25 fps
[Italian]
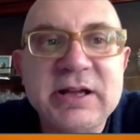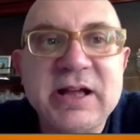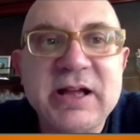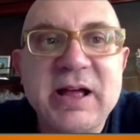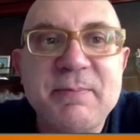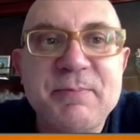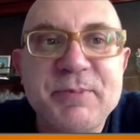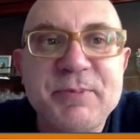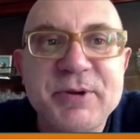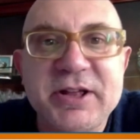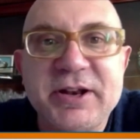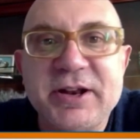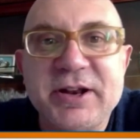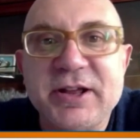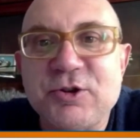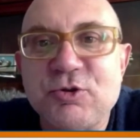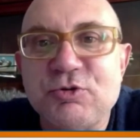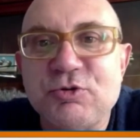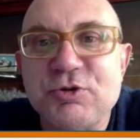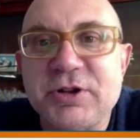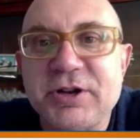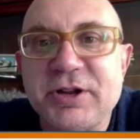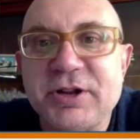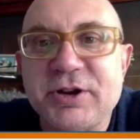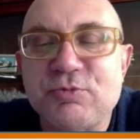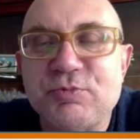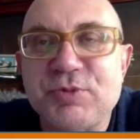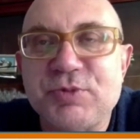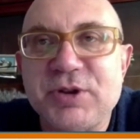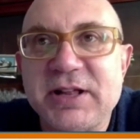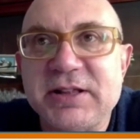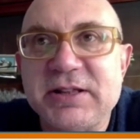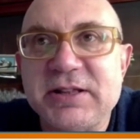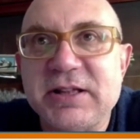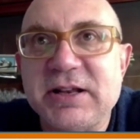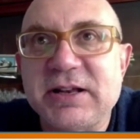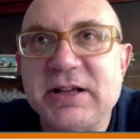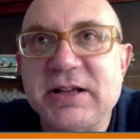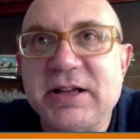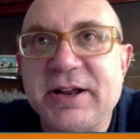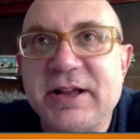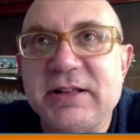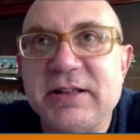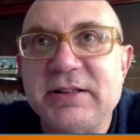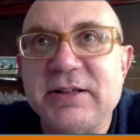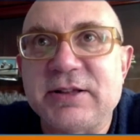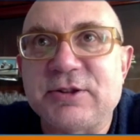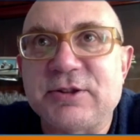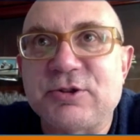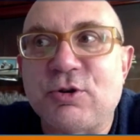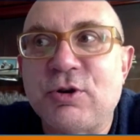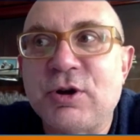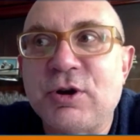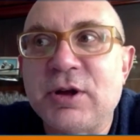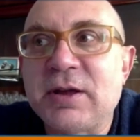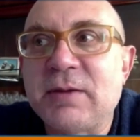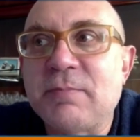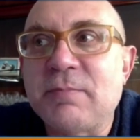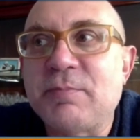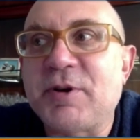aprire e chiudere i rubinetti del credito